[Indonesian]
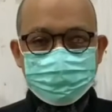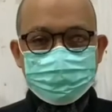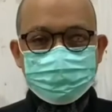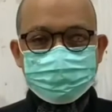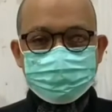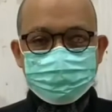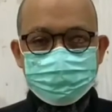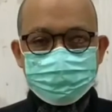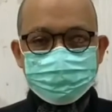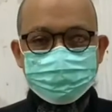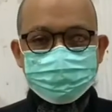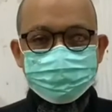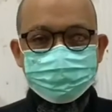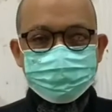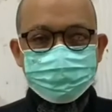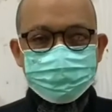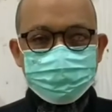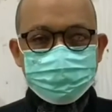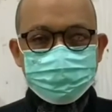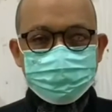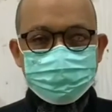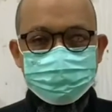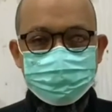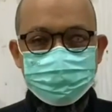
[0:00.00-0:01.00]
eh, negatif,
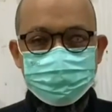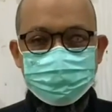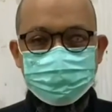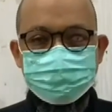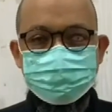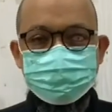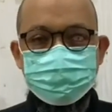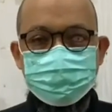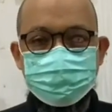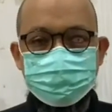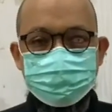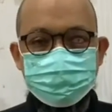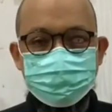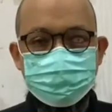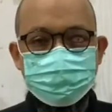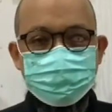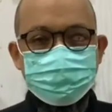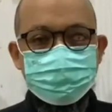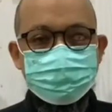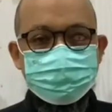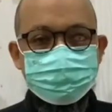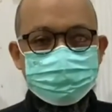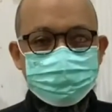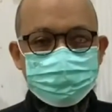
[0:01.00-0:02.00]
eh, sedangkan saya,
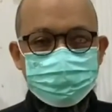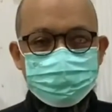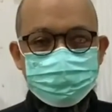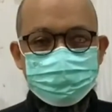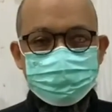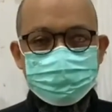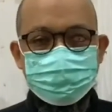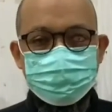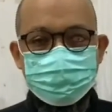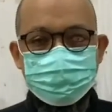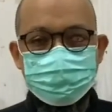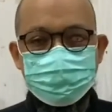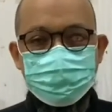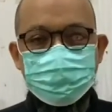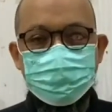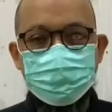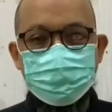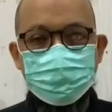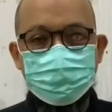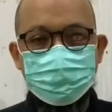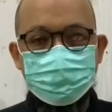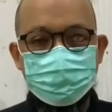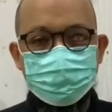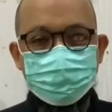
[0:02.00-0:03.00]
istri dan
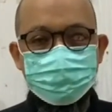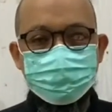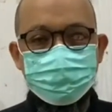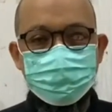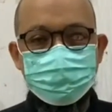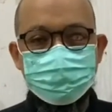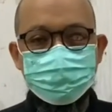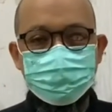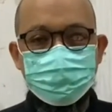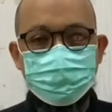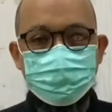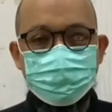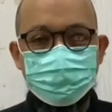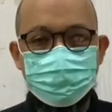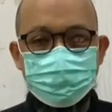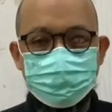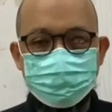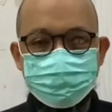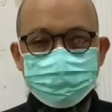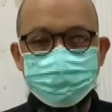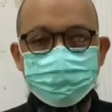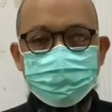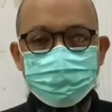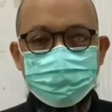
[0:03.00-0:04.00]
anak-anak empat orang anak
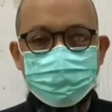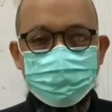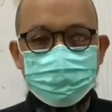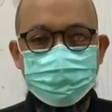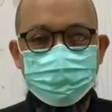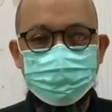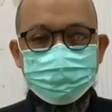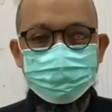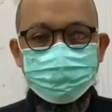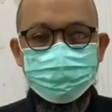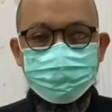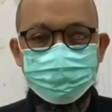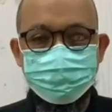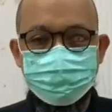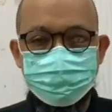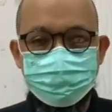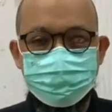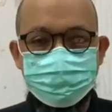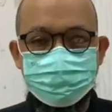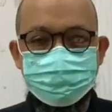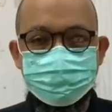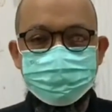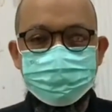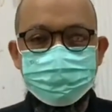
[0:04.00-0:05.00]
semuanya
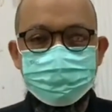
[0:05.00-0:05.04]
positif.